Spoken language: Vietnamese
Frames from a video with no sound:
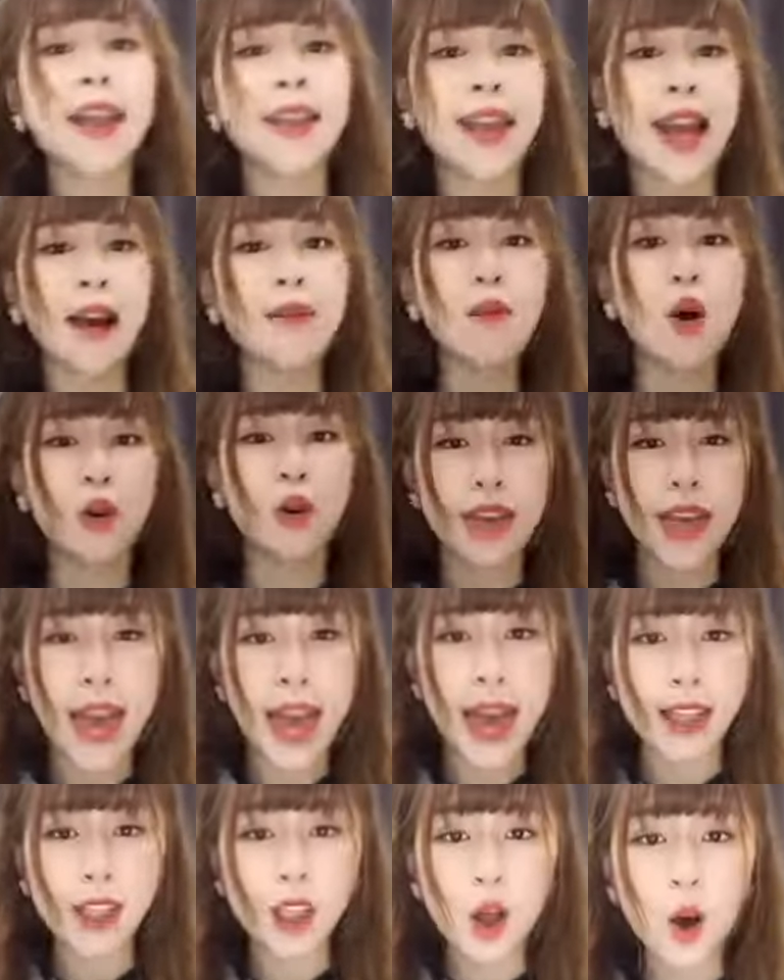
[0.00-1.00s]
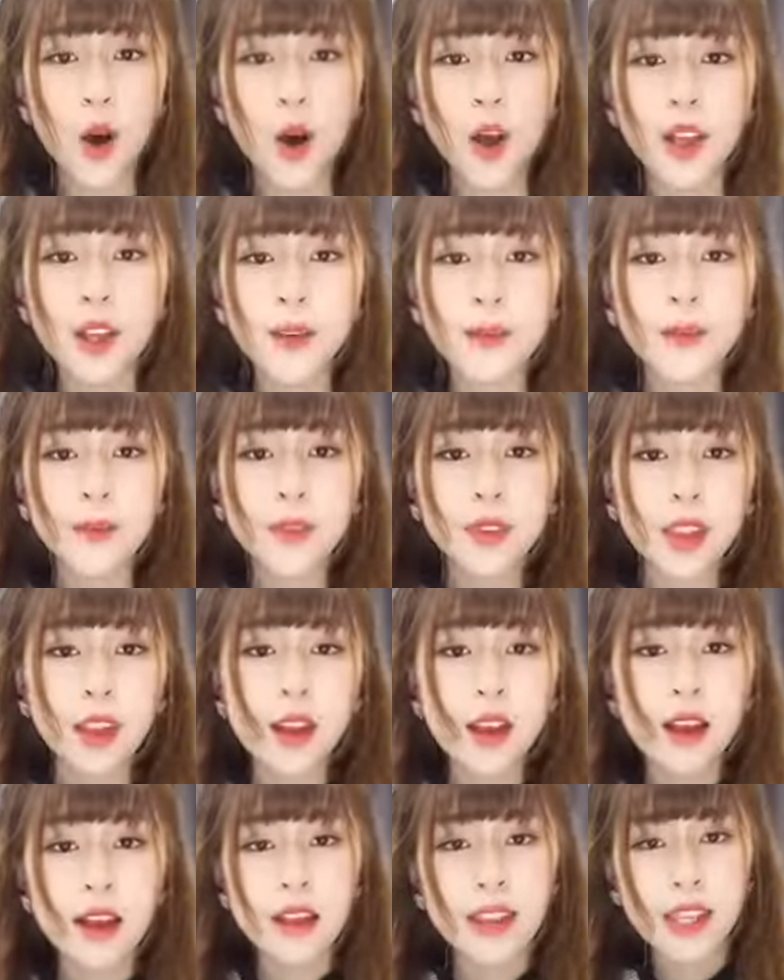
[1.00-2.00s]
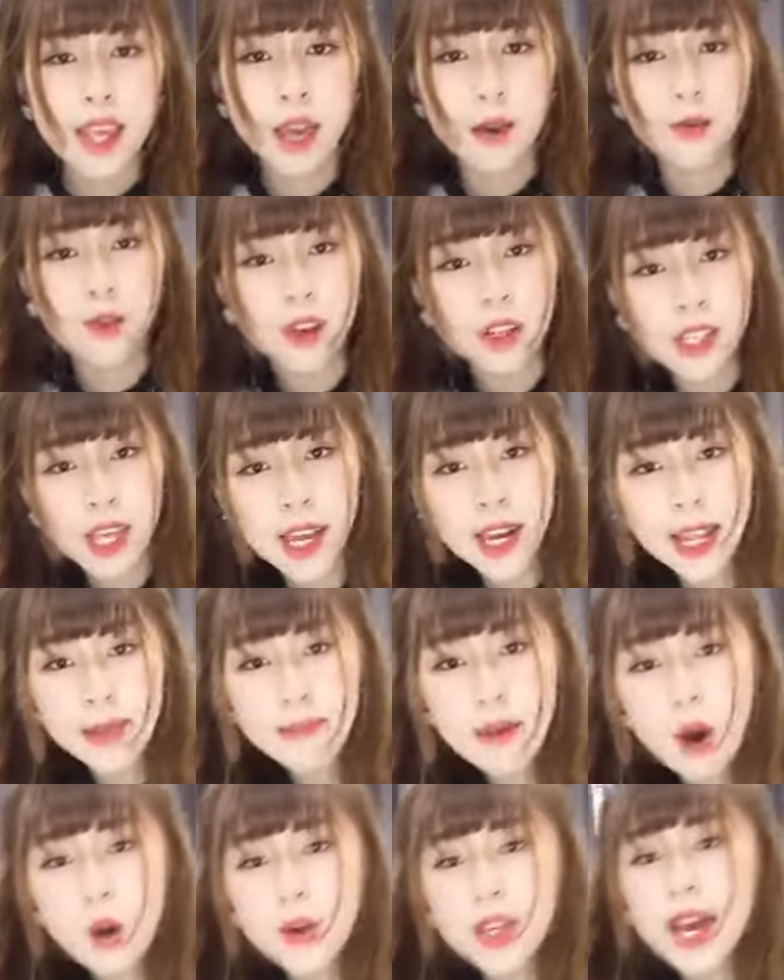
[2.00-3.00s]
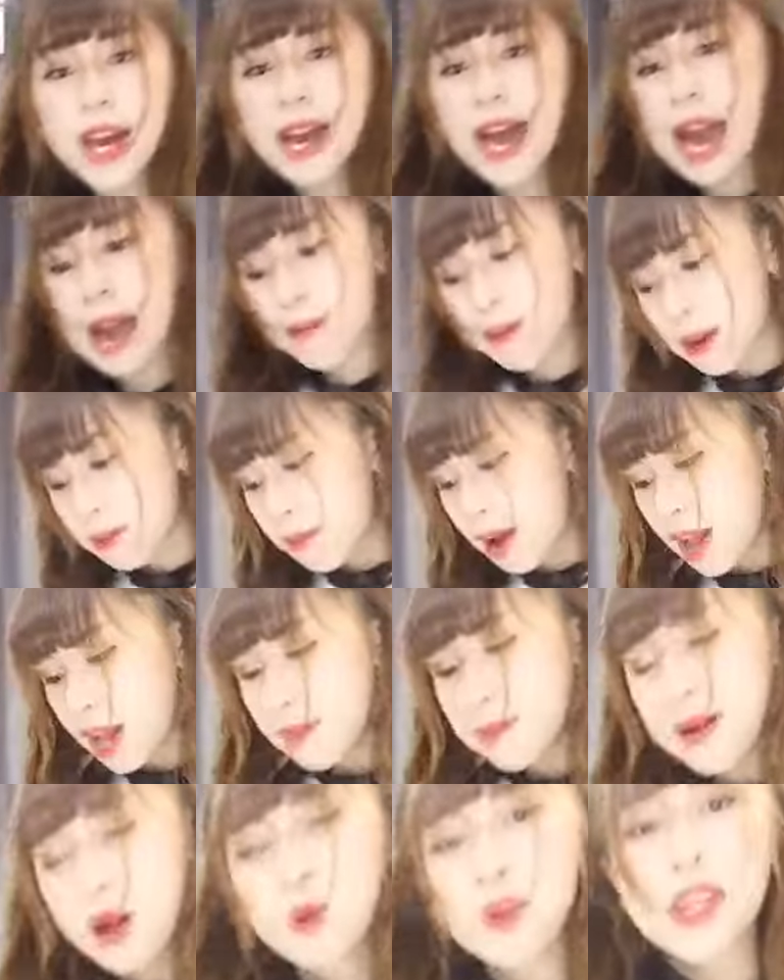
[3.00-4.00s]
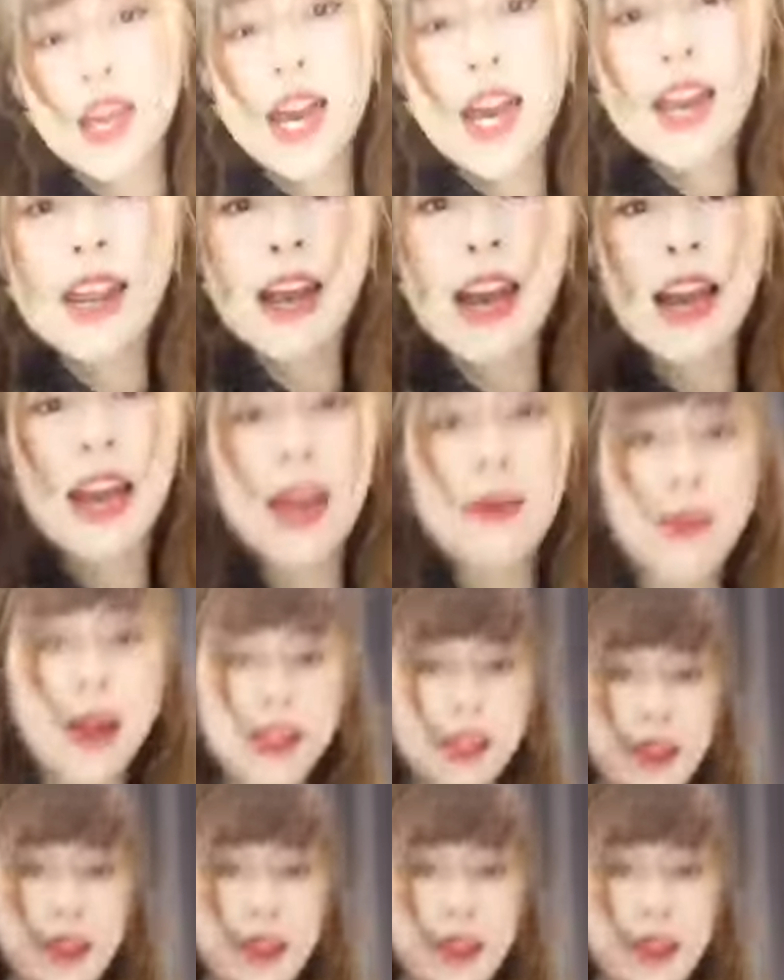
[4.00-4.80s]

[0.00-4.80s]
trắng một da thôi chị phương trinh lấy màu gì em đi mơ lấy màu gì nè hai bà